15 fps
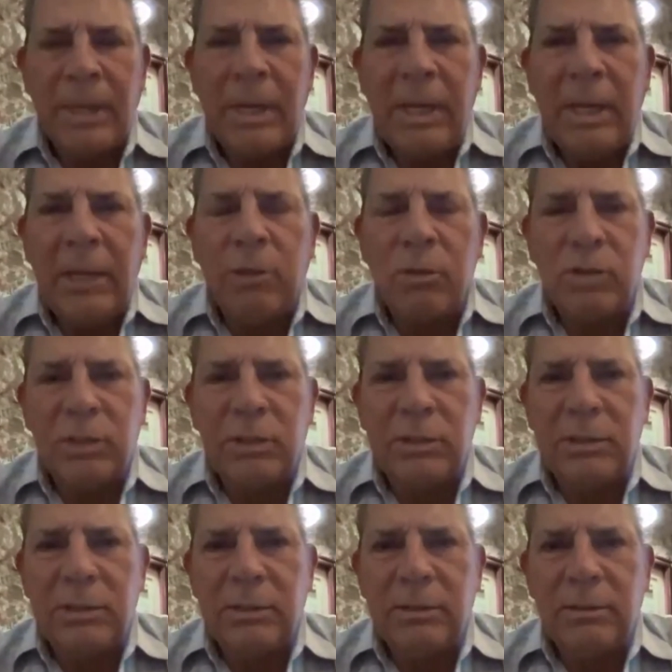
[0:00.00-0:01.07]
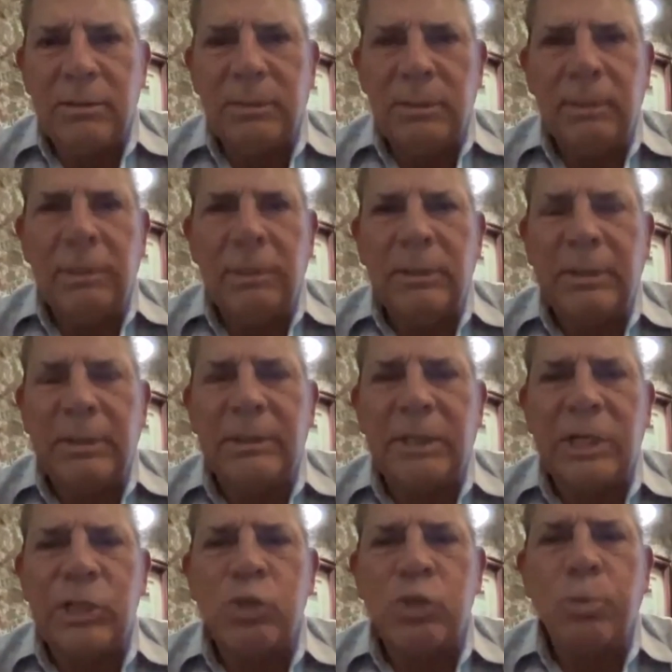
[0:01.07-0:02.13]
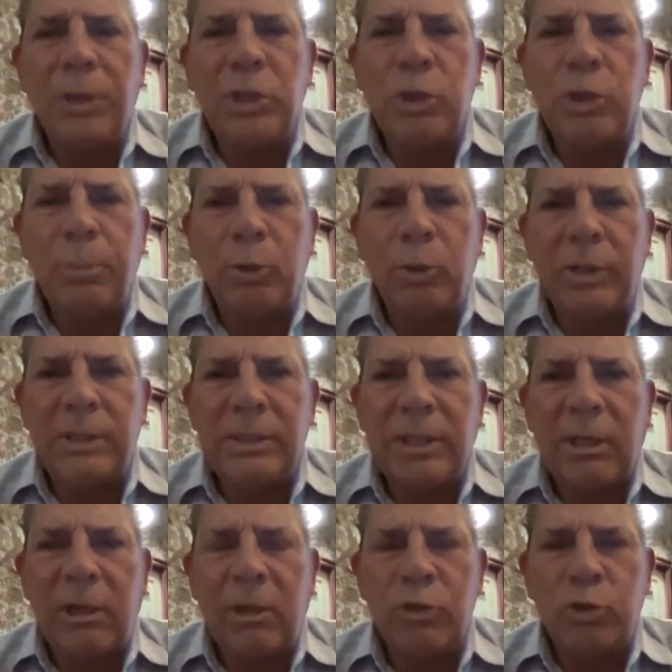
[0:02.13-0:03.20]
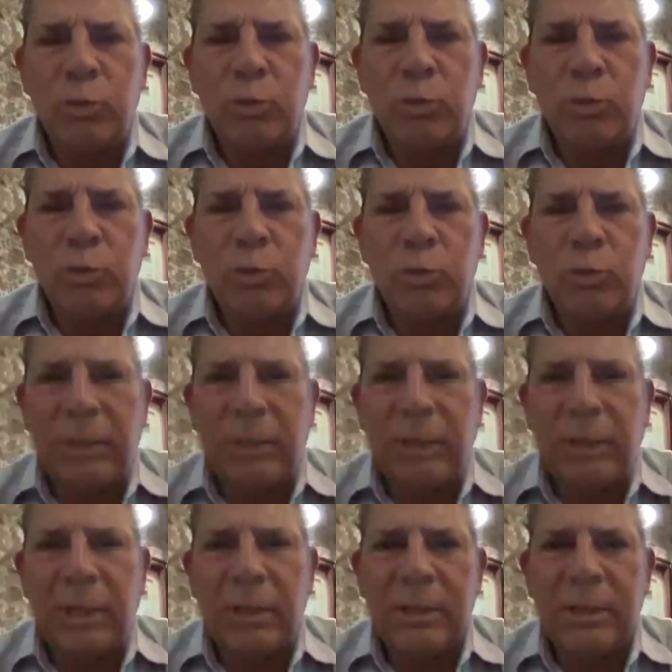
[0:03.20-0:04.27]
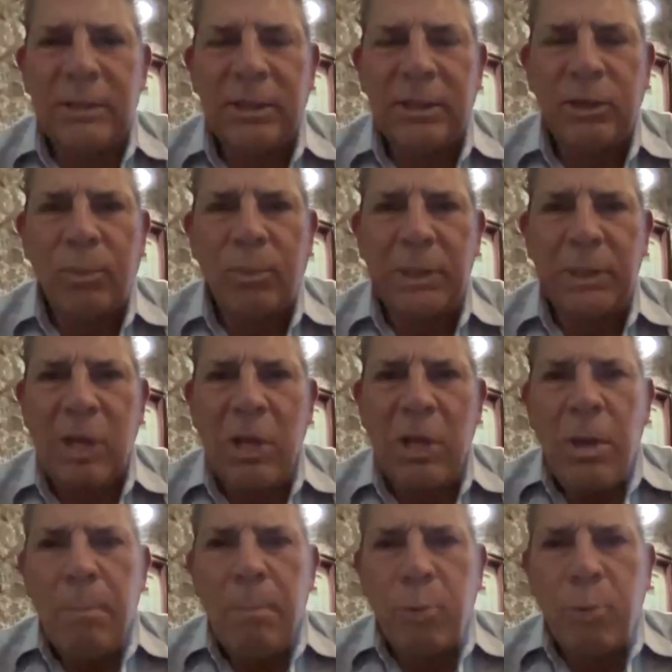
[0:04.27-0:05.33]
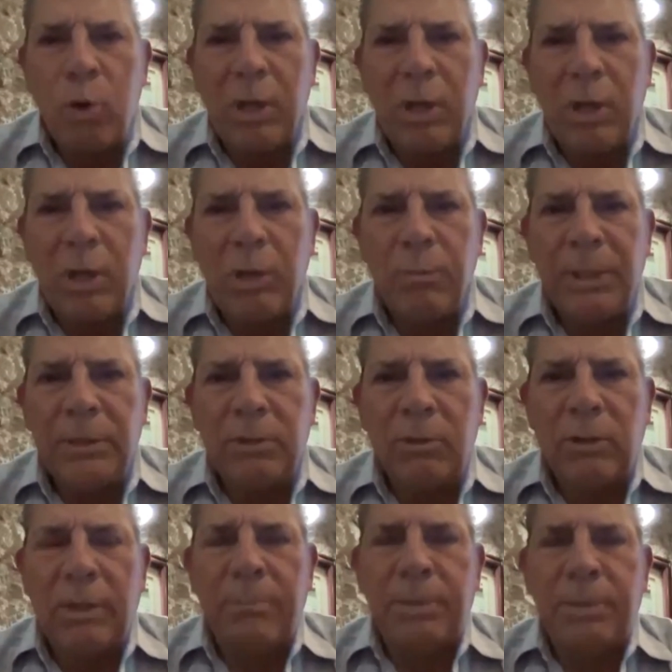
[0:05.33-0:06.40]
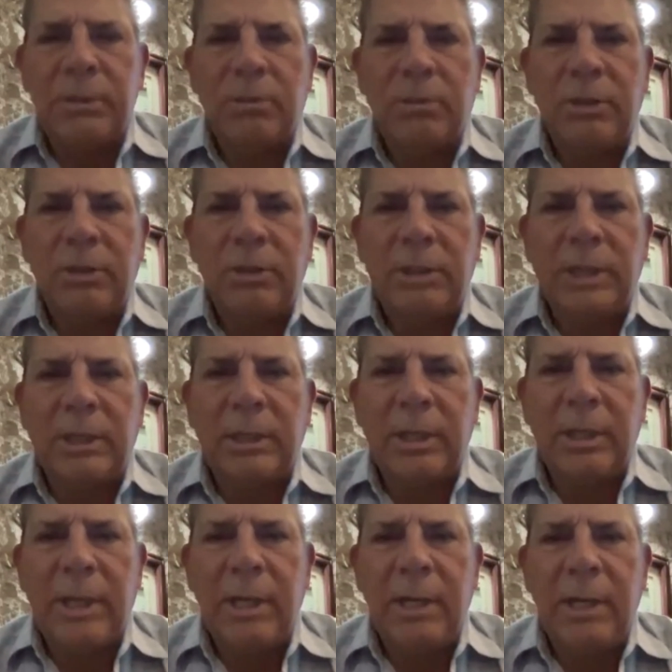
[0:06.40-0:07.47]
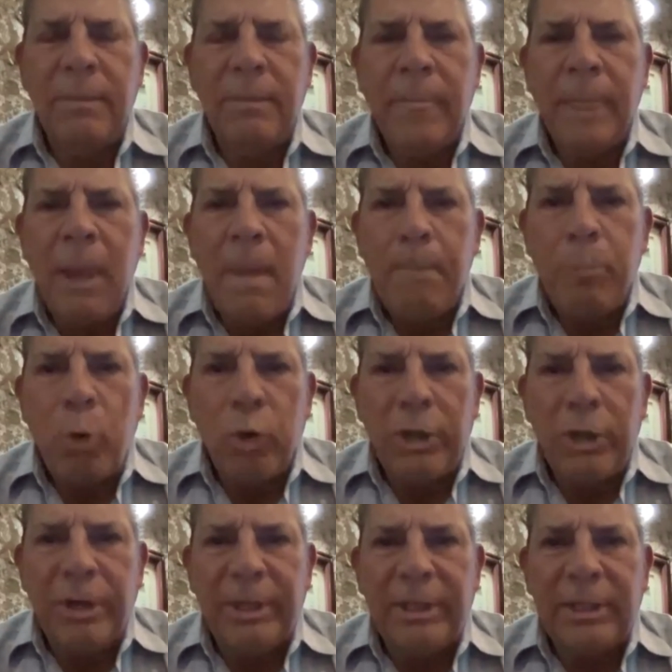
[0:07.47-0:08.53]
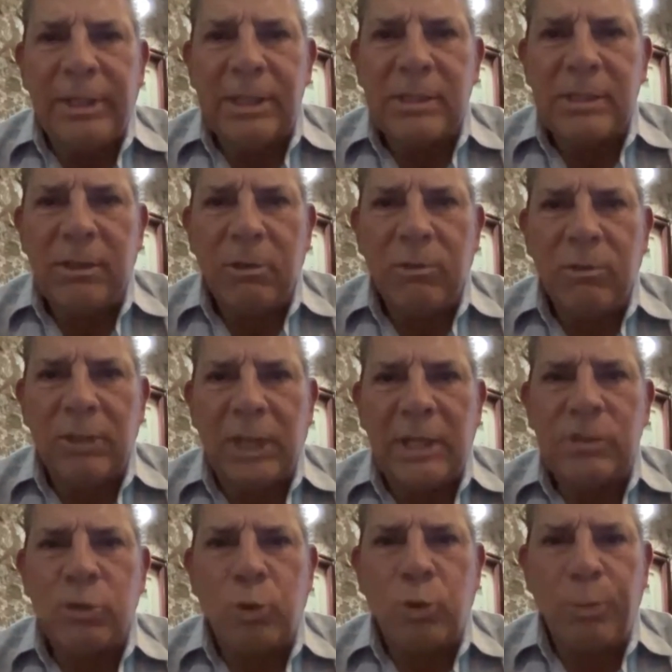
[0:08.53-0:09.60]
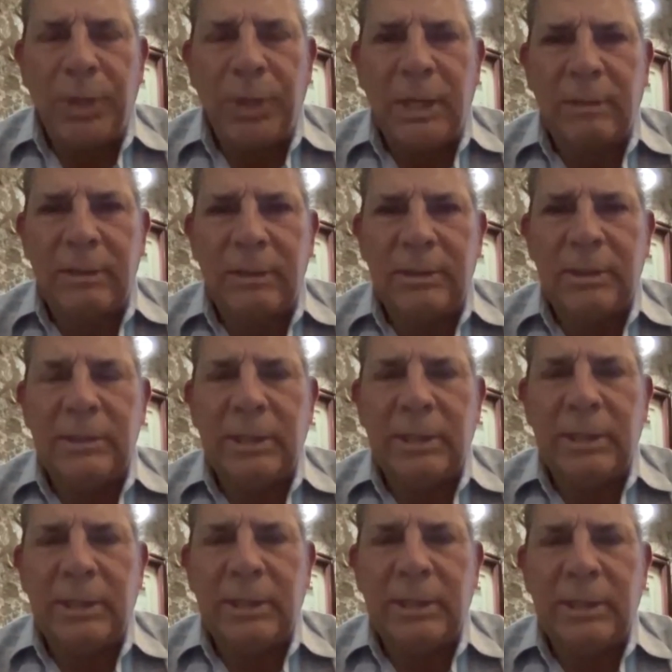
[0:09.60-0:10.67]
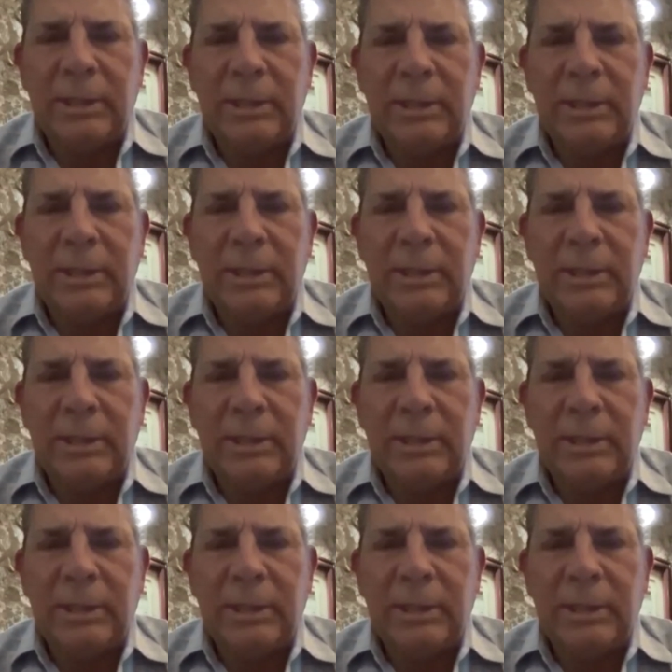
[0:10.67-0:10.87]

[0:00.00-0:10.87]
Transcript: Entonces, en resumen, yo podría decir que los tumores pueden dar síntomas por aumento de la presión intracraneal, por irritación de las cubiertas del cerebro, se